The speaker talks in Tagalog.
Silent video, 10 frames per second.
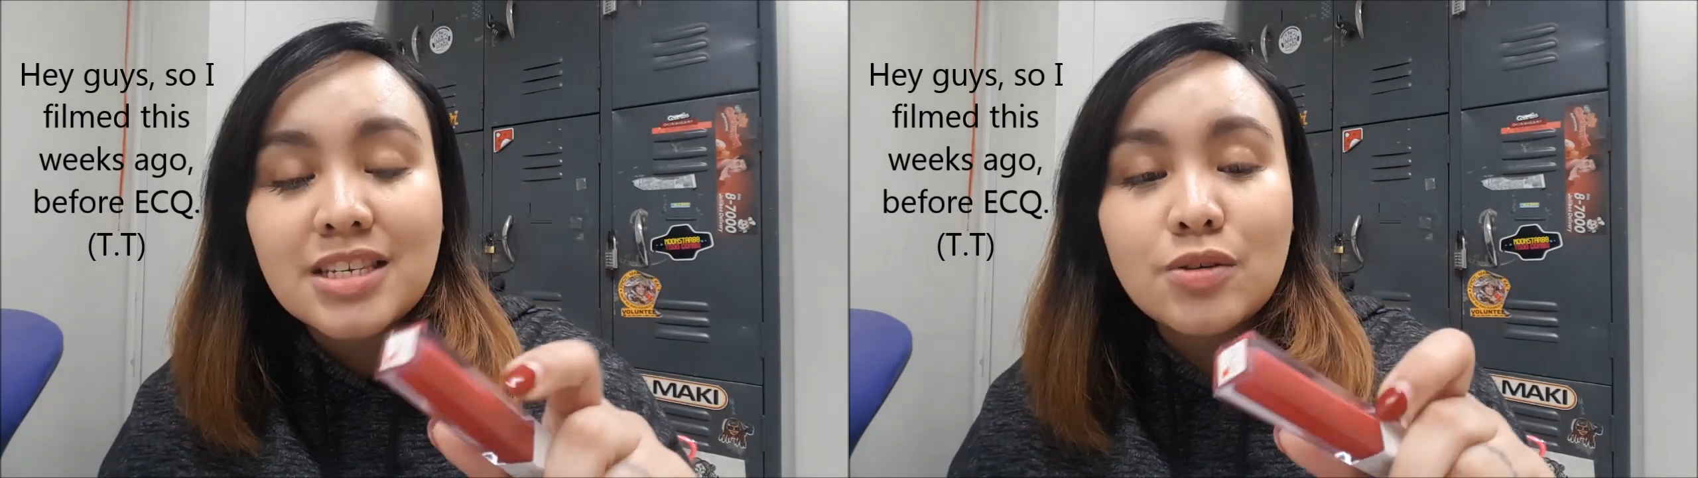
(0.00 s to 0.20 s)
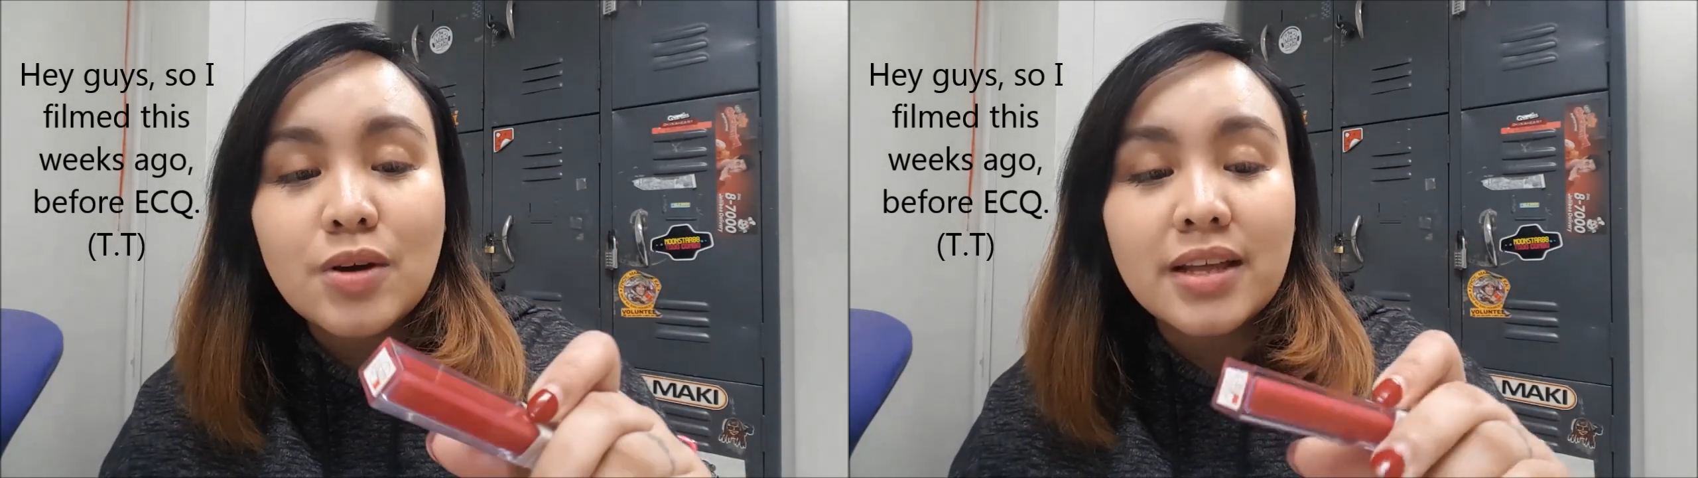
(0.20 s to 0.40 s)

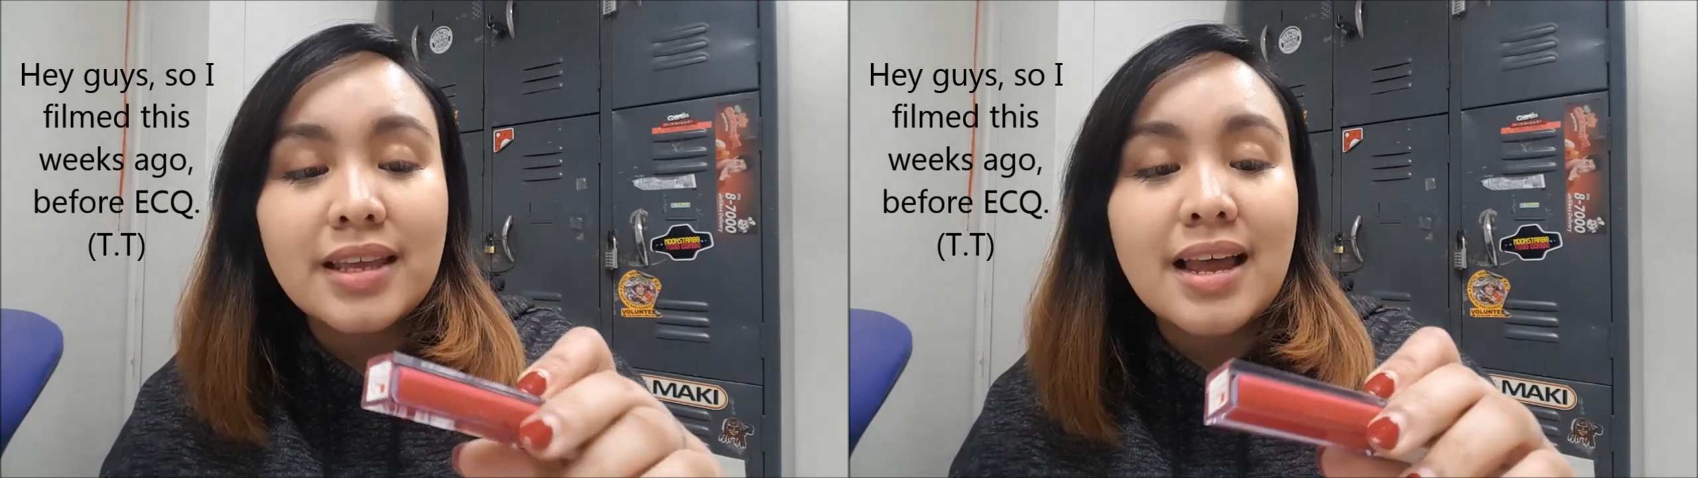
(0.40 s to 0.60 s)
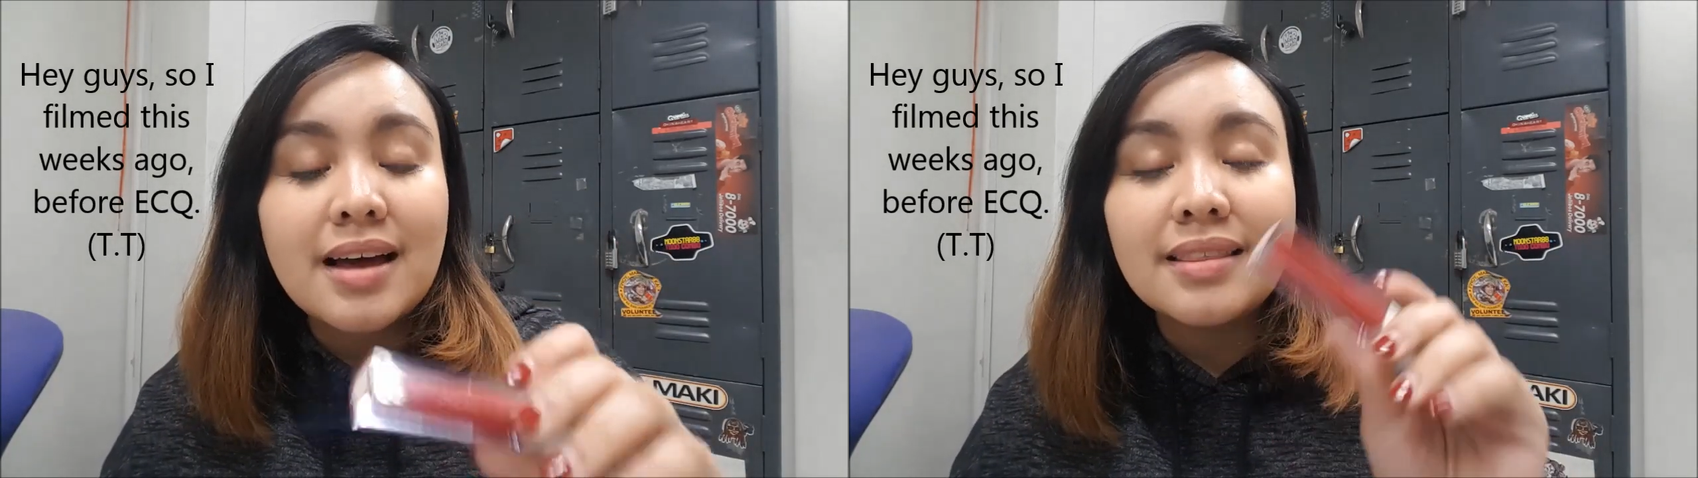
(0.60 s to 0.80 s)
yung
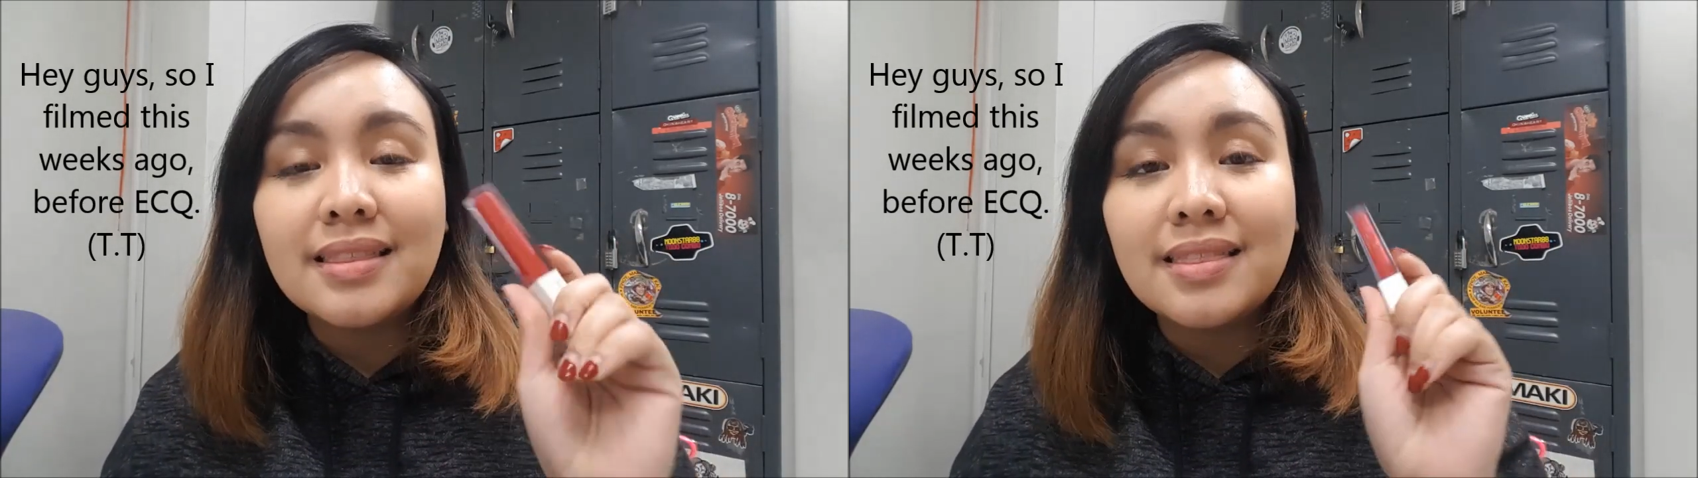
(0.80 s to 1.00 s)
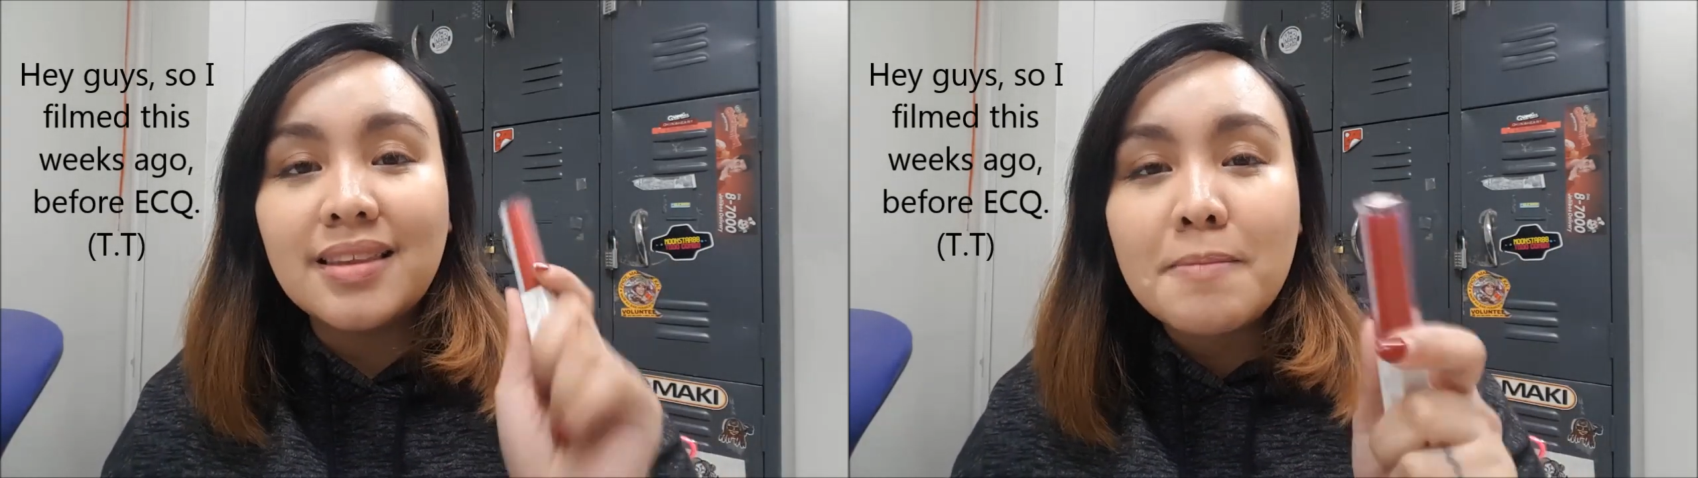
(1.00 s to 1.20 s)
kanilang
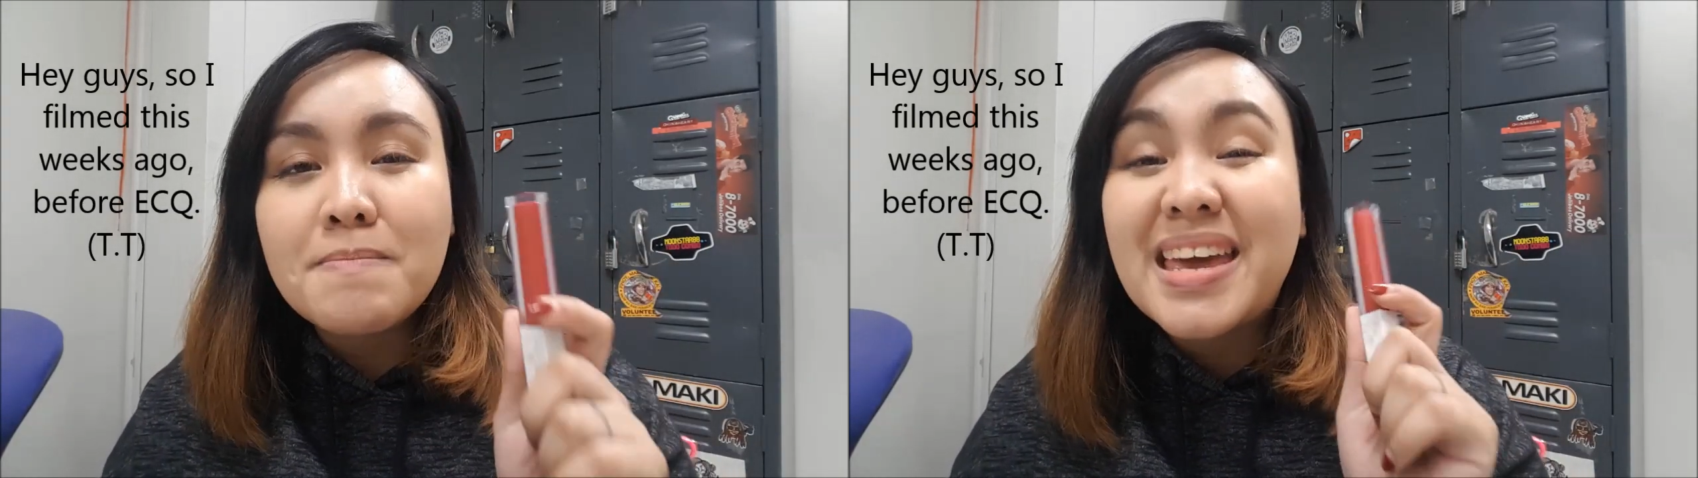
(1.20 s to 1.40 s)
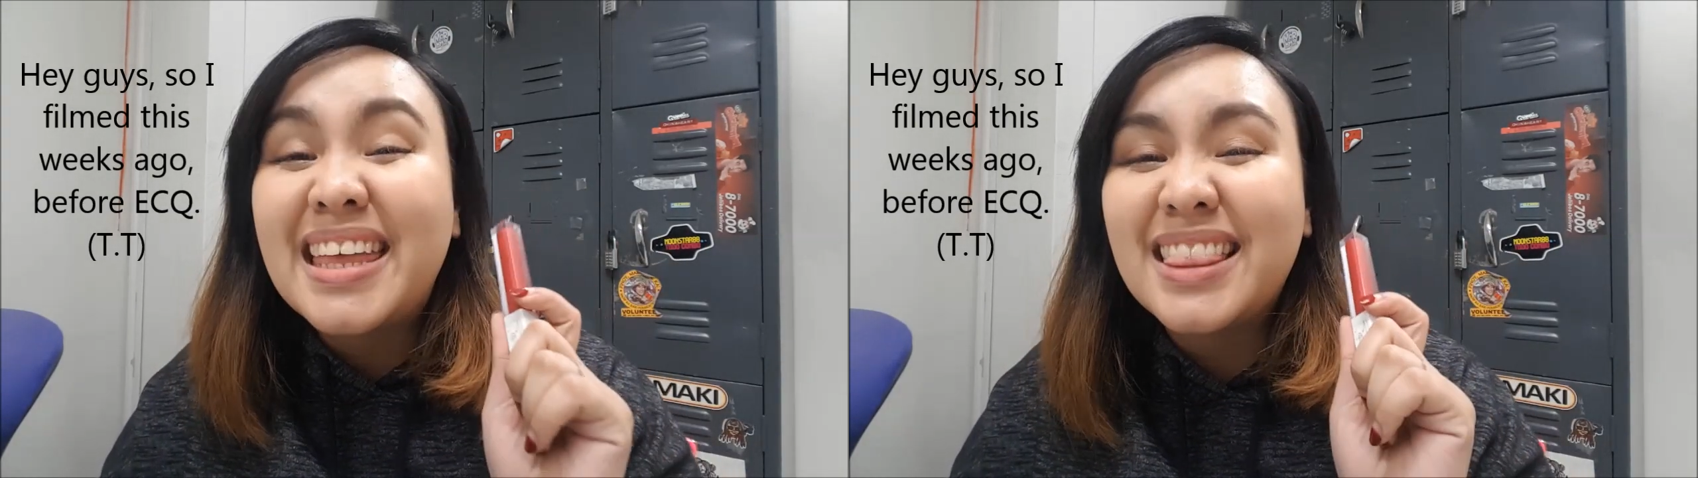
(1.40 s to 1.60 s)
Lip
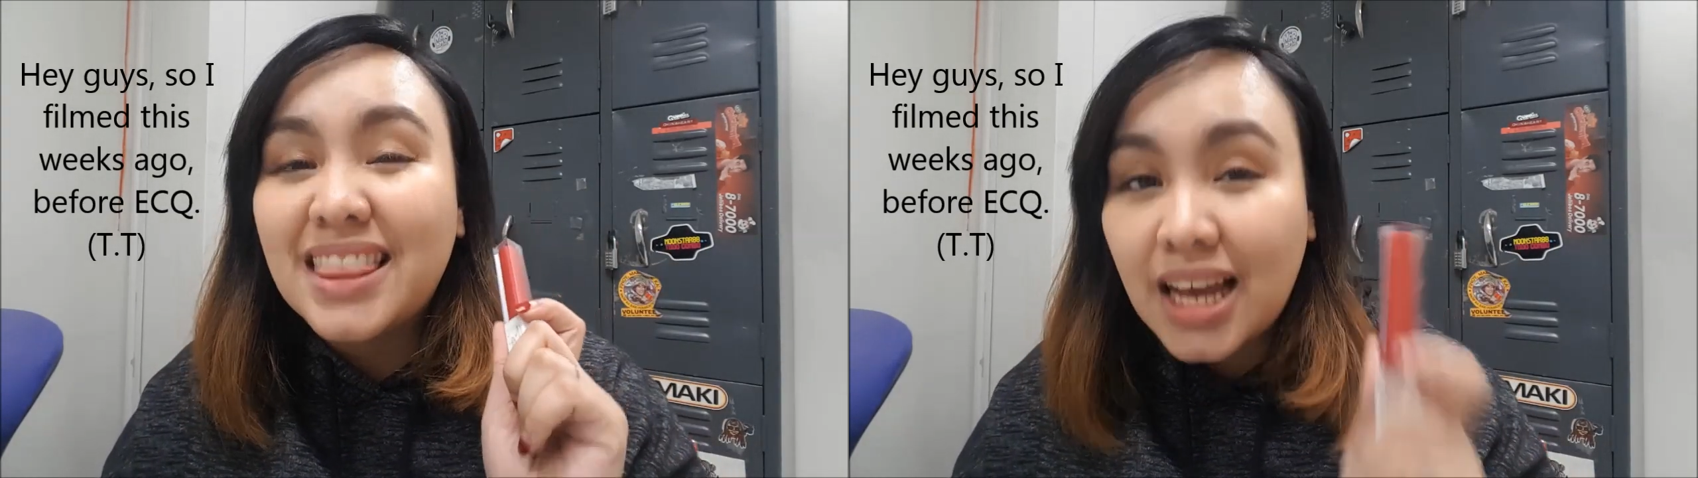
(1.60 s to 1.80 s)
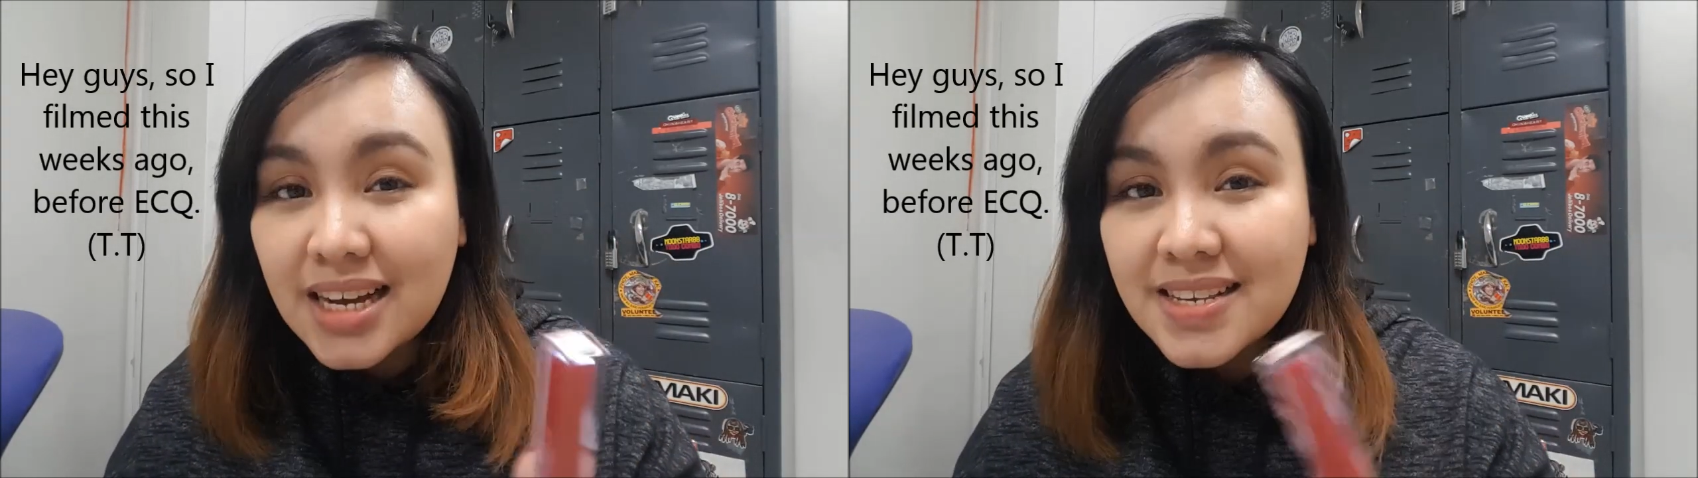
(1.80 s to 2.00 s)
in
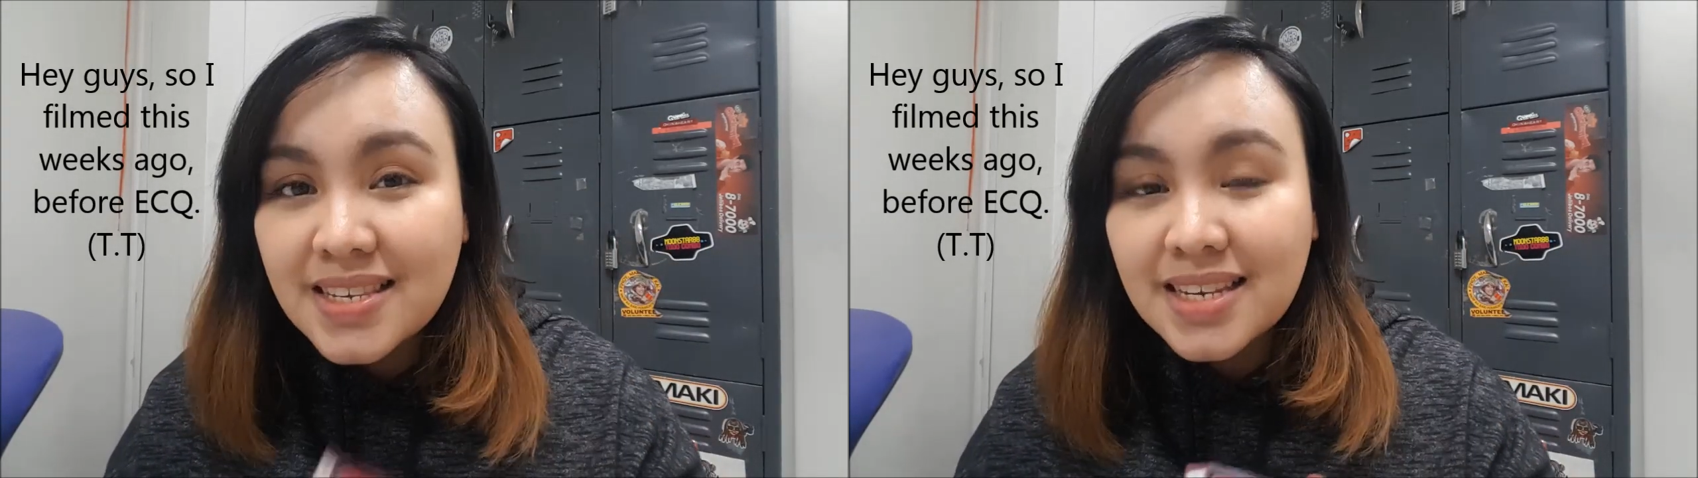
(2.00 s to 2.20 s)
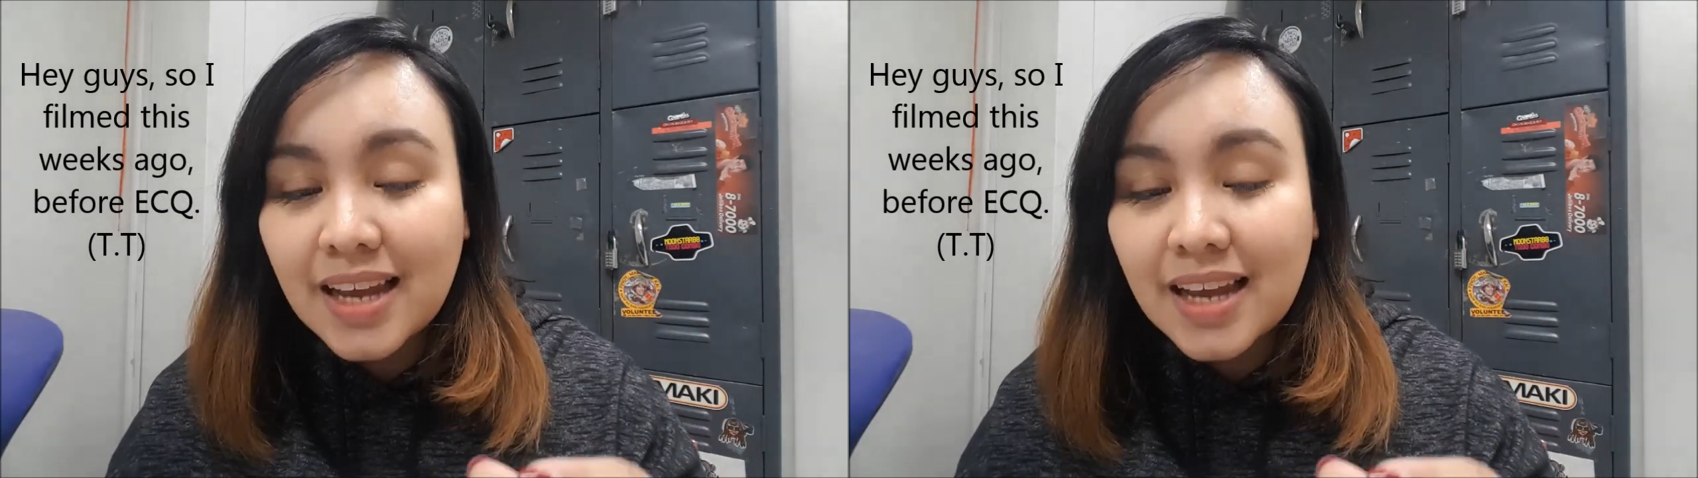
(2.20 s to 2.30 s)
Lux.